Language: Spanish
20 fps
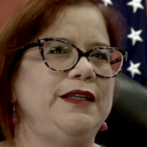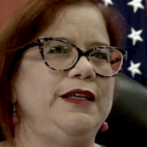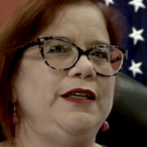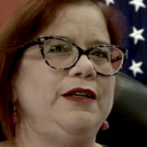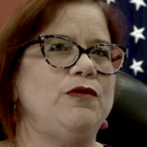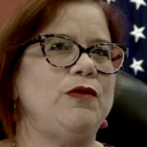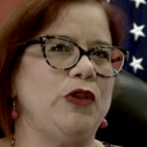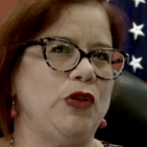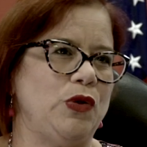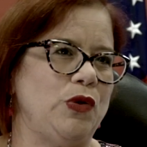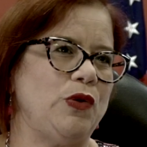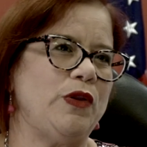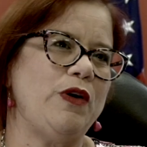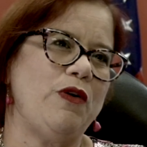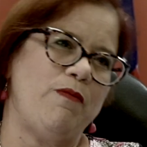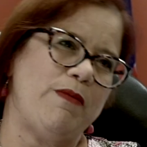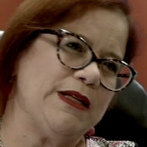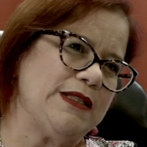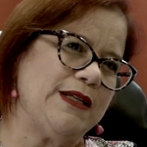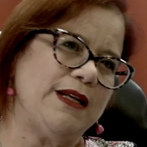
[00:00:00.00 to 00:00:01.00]
Y cuando lo
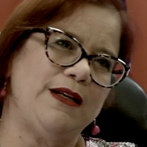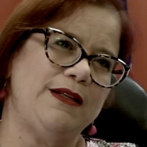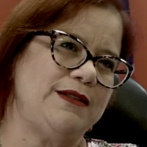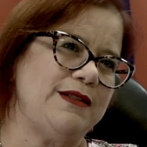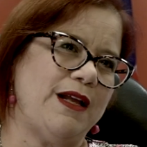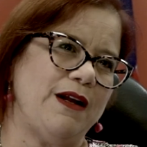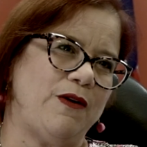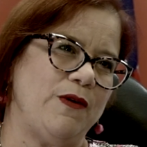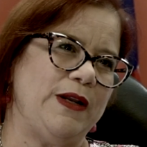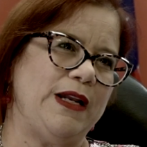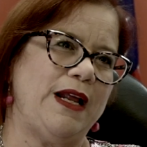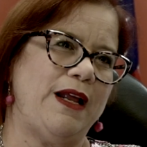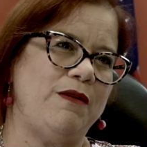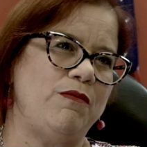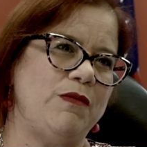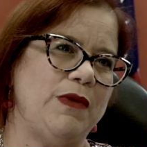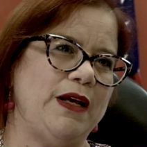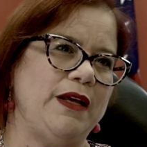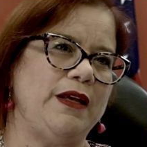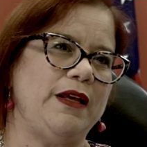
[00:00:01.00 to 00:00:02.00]
dejó pasar, él sacó el
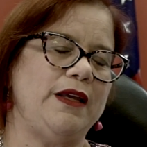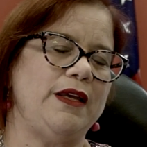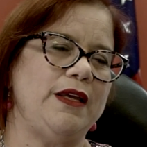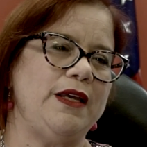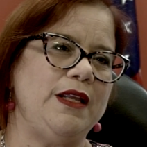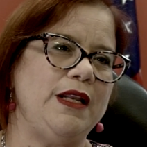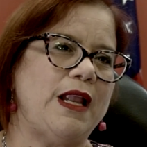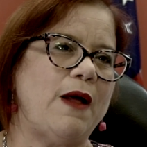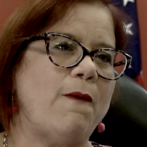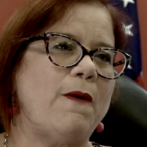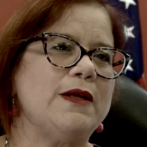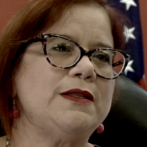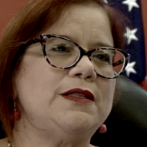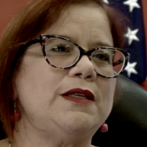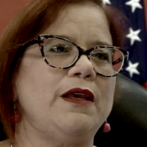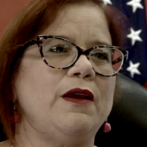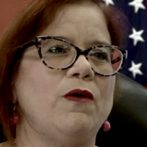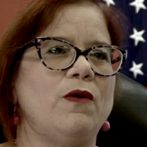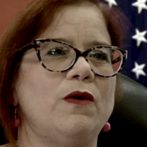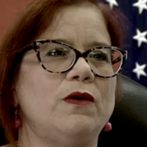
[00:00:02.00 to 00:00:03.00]
arma y la
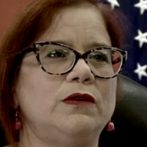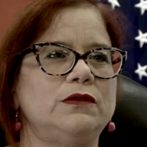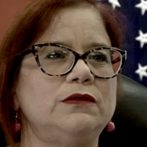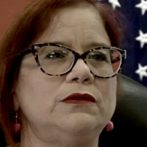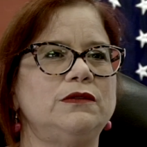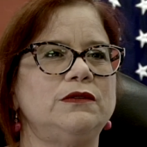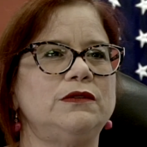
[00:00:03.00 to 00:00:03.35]
vació